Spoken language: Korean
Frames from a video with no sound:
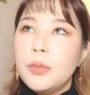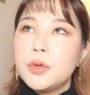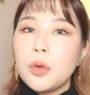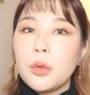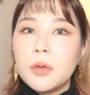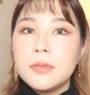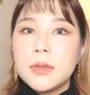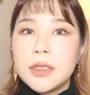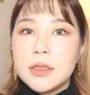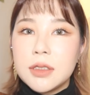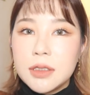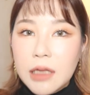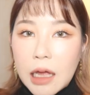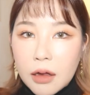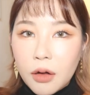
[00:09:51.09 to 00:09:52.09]
조금
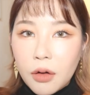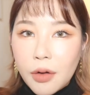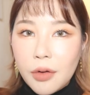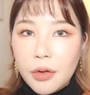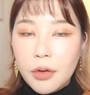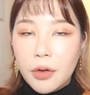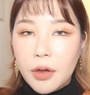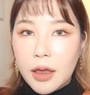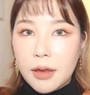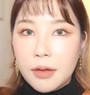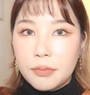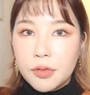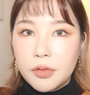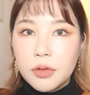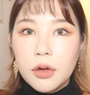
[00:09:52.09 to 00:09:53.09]
진한
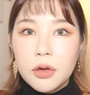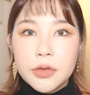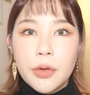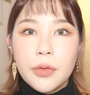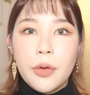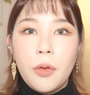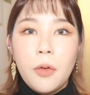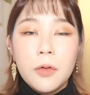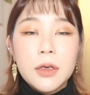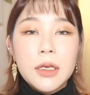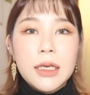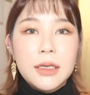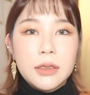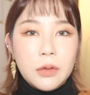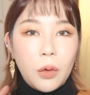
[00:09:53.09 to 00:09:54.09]
컬러의 블러셔를
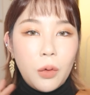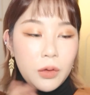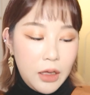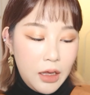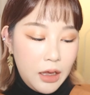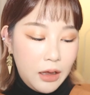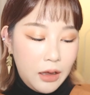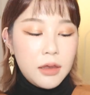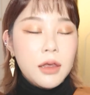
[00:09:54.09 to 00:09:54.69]
얹기 전에